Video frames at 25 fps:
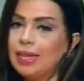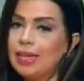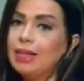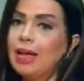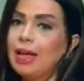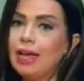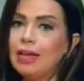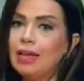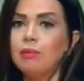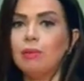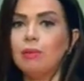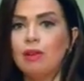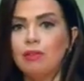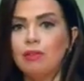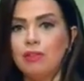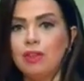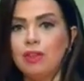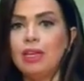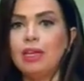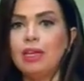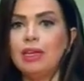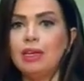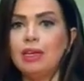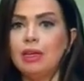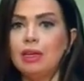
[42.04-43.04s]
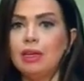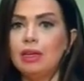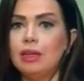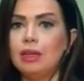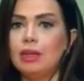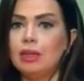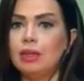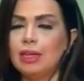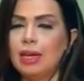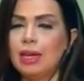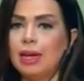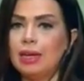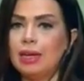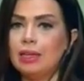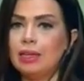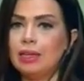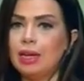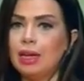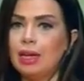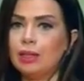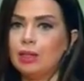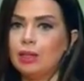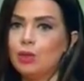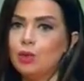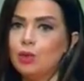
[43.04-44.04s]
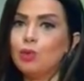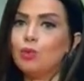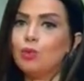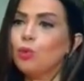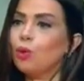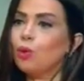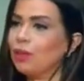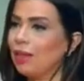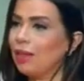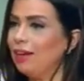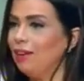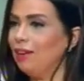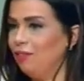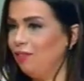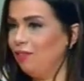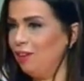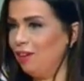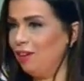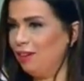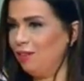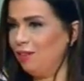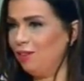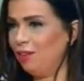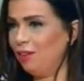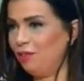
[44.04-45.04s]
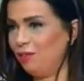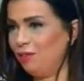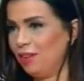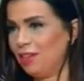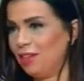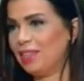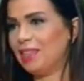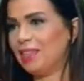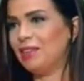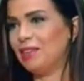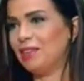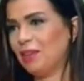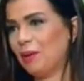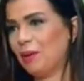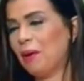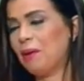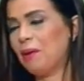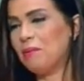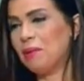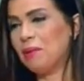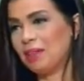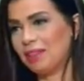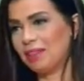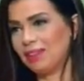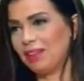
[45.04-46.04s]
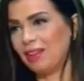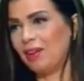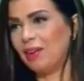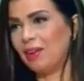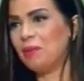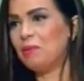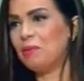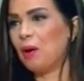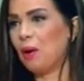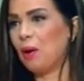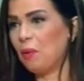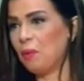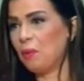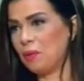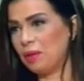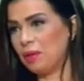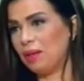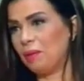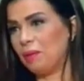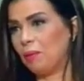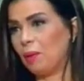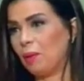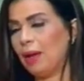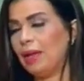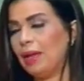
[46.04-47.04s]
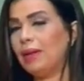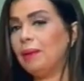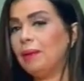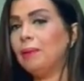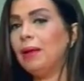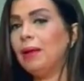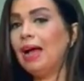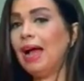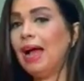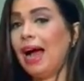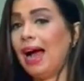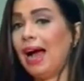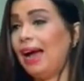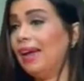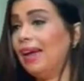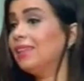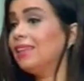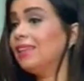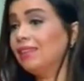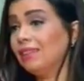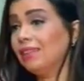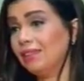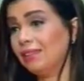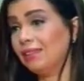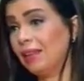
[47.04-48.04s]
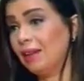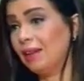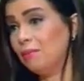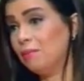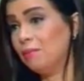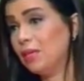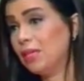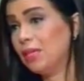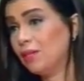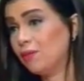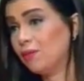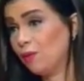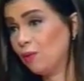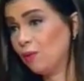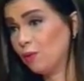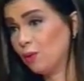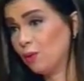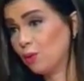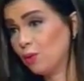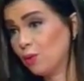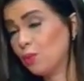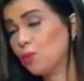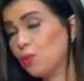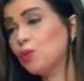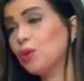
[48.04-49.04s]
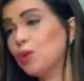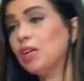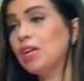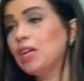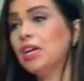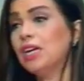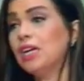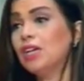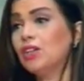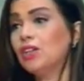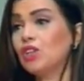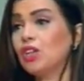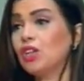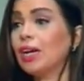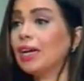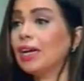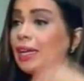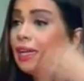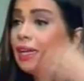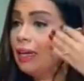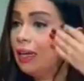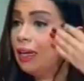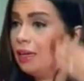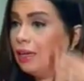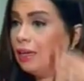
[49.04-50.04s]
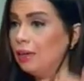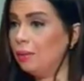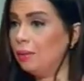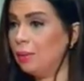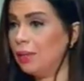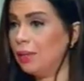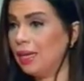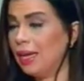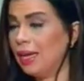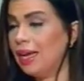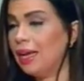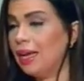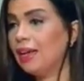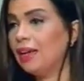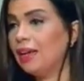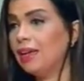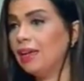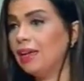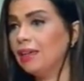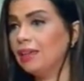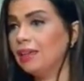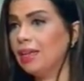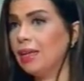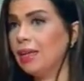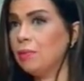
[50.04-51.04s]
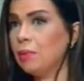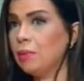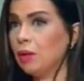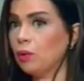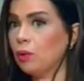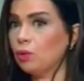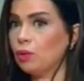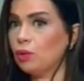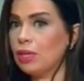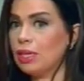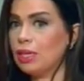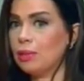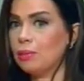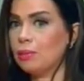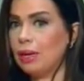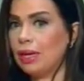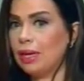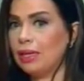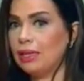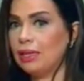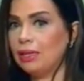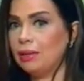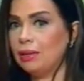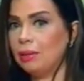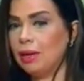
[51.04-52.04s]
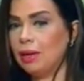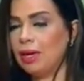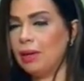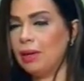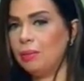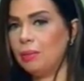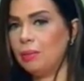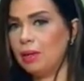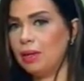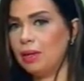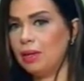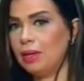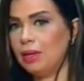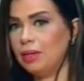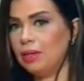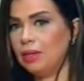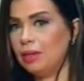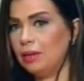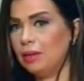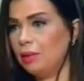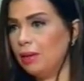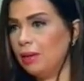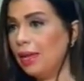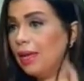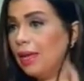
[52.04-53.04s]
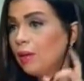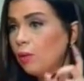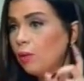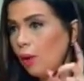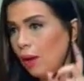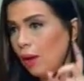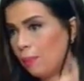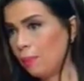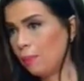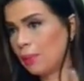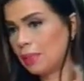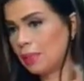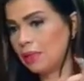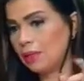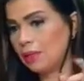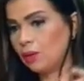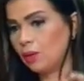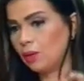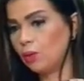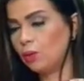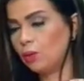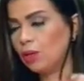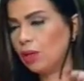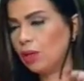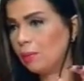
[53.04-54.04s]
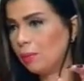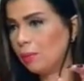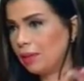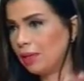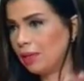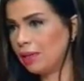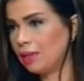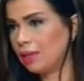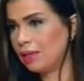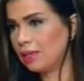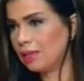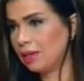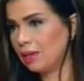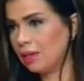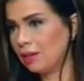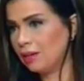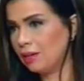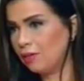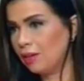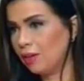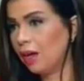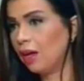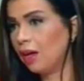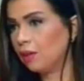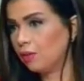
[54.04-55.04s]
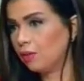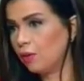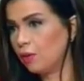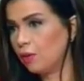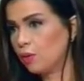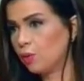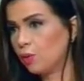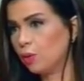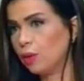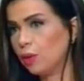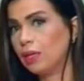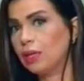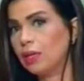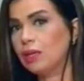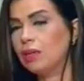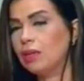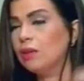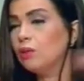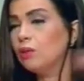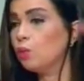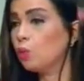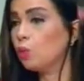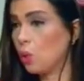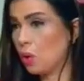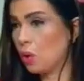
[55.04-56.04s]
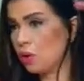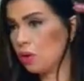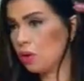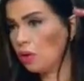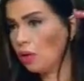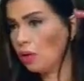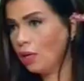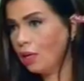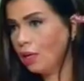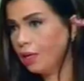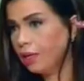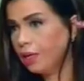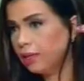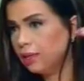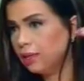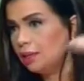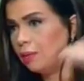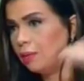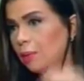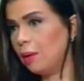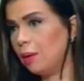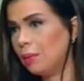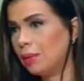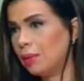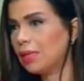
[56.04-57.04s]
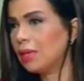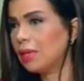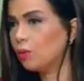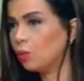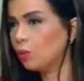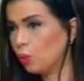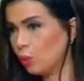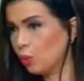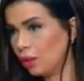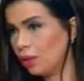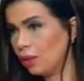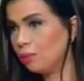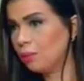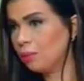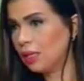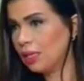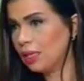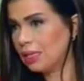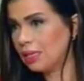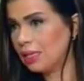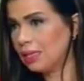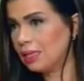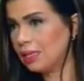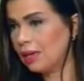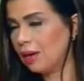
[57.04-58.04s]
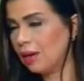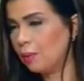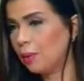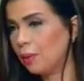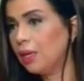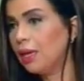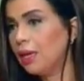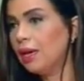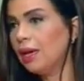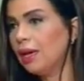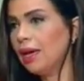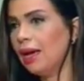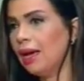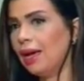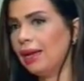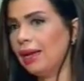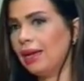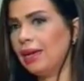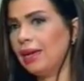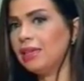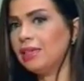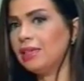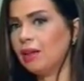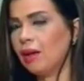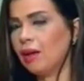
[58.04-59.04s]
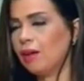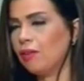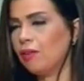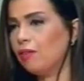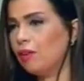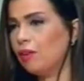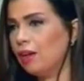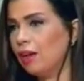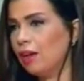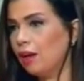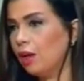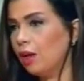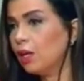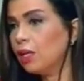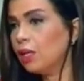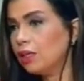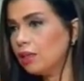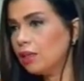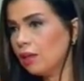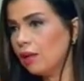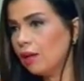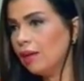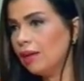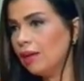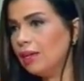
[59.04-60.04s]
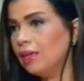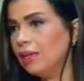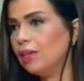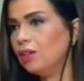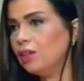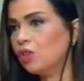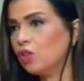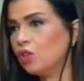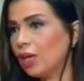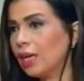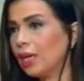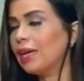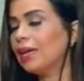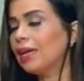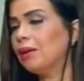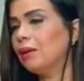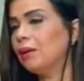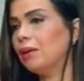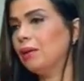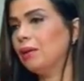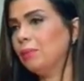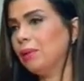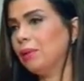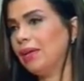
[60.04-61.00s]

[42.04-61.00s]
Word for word: اكيد هيبقى في آه، يعني اتيتيود مختلف في طبعا. الفصل سواء من الطالب او من المعلم طبعا. عدد التلاميذ في الفصول تمام. شكل البناء آه، دايما كنت اسمع ان ما حب ان لا يحبذ ان يكون المدارس اللي فيها اطفال صغيرين ادوار تمام. تبقى مثلا دورين بالكتير قوي انا عايزه اعرف الخطه لشكل